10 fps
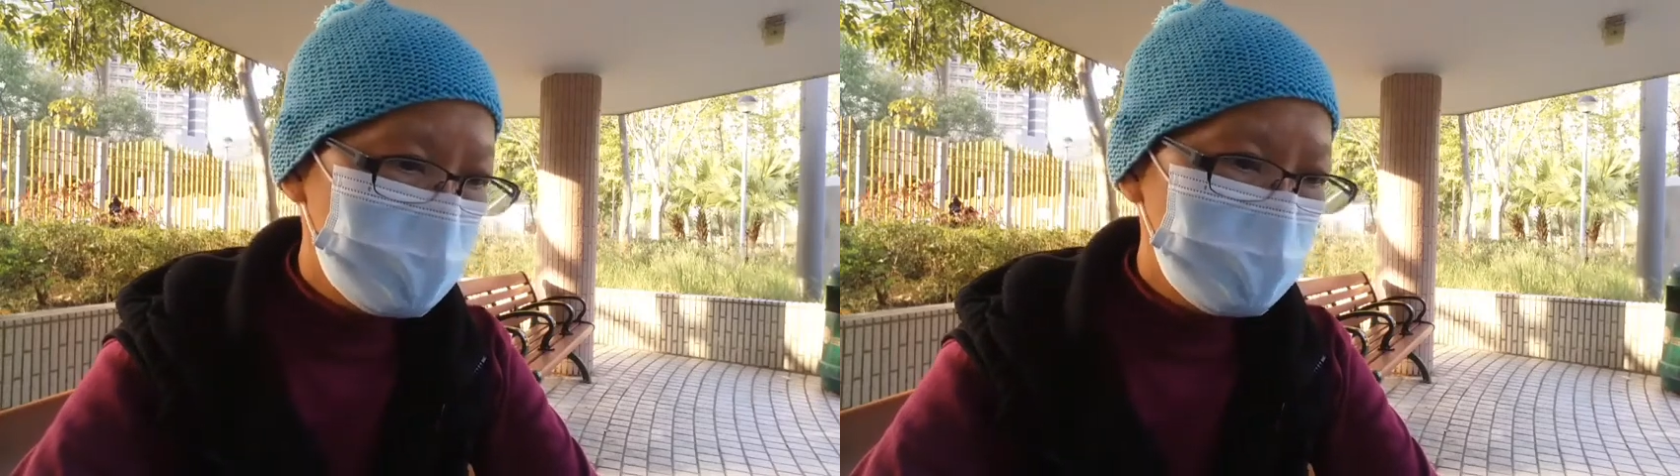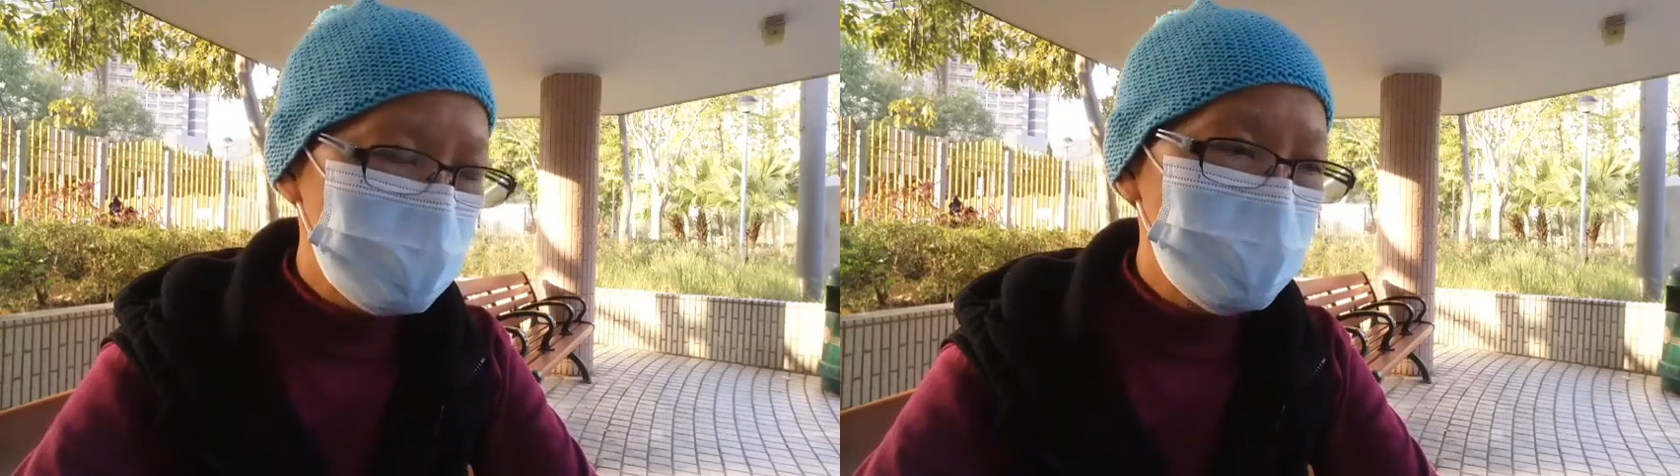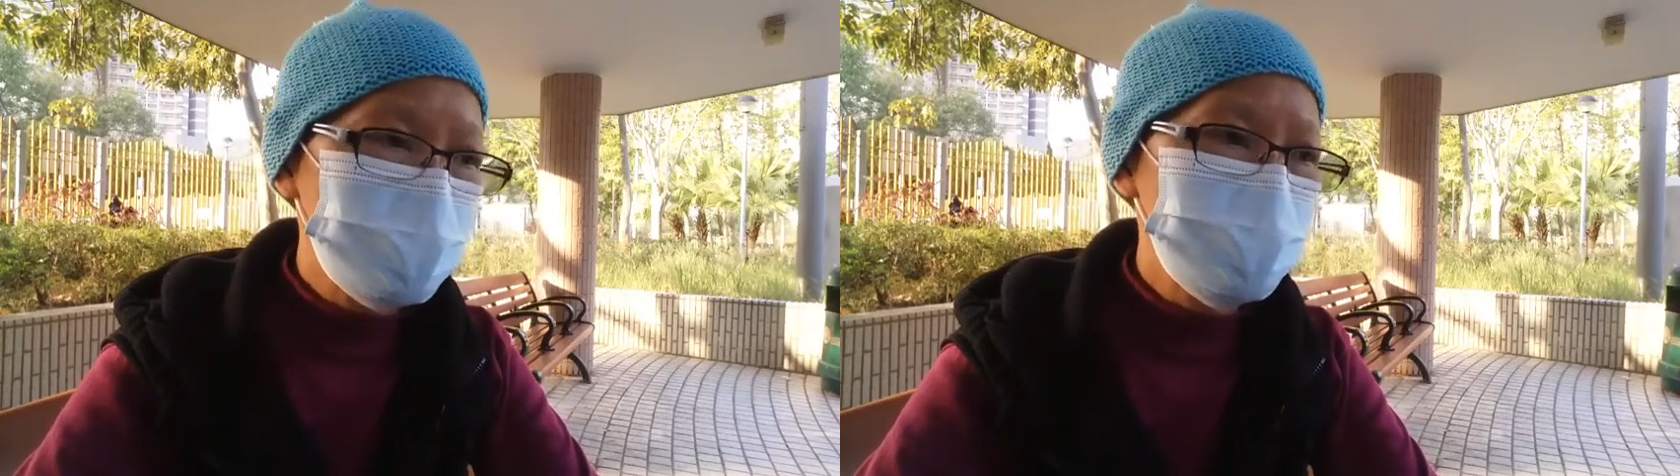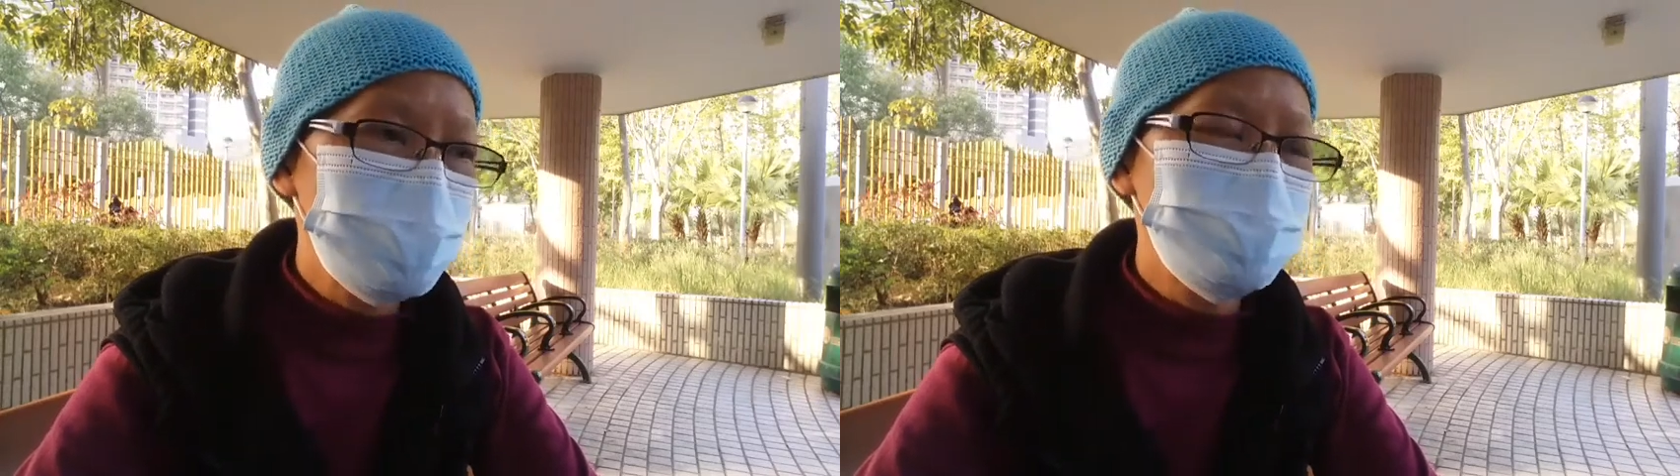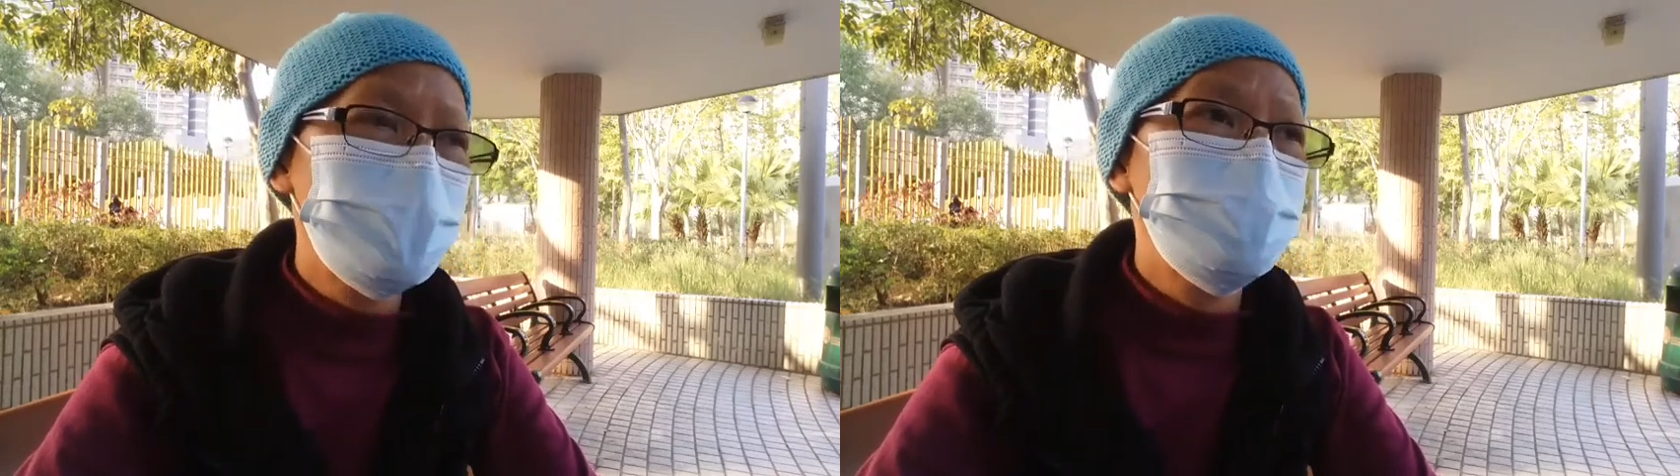So this
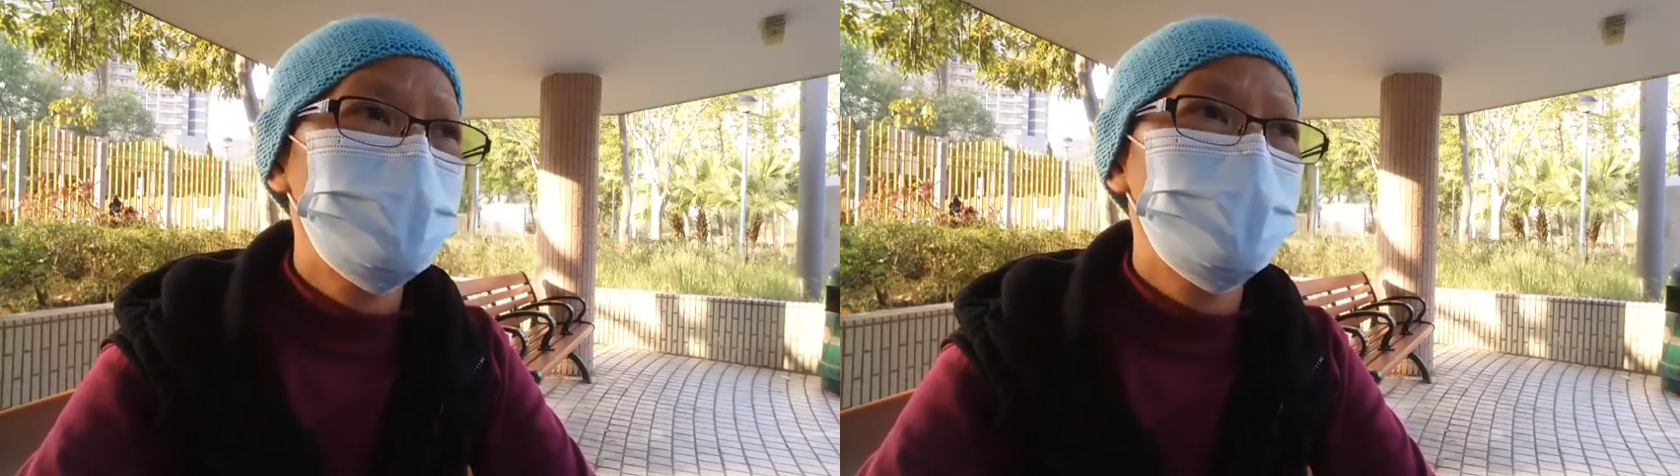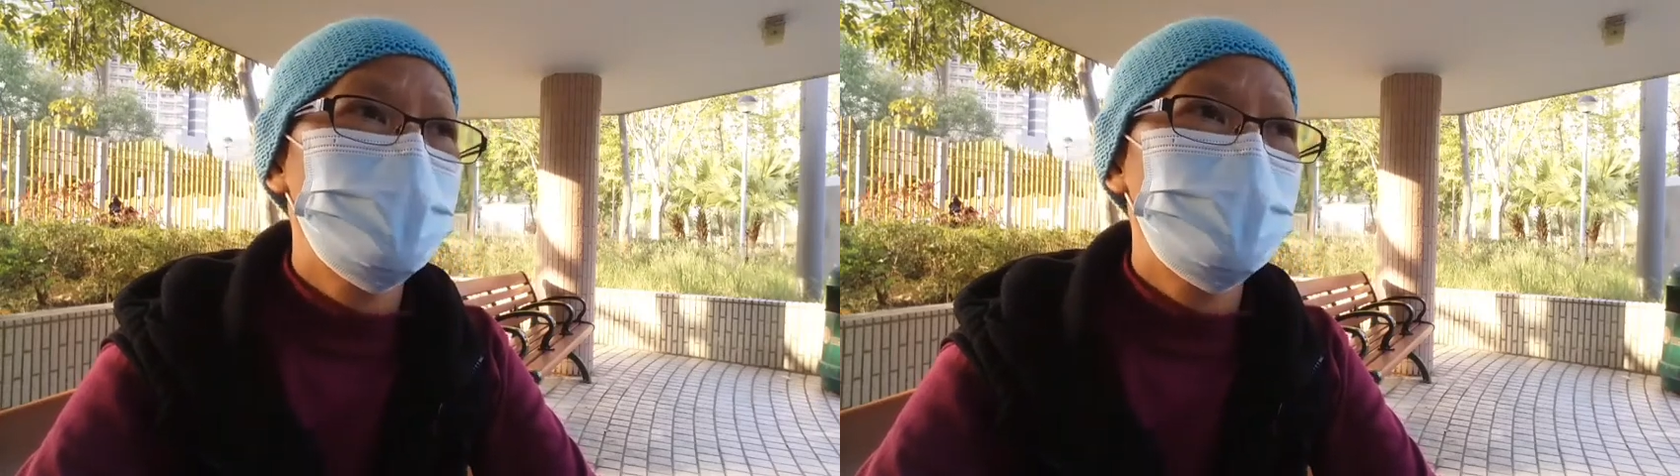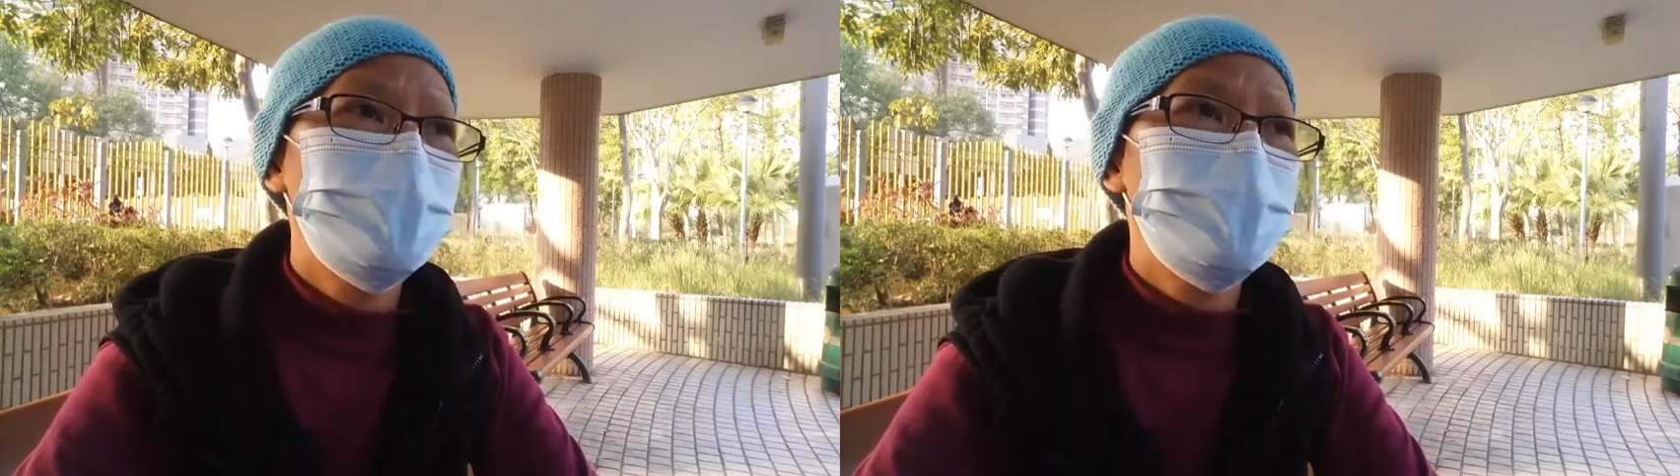is must uh,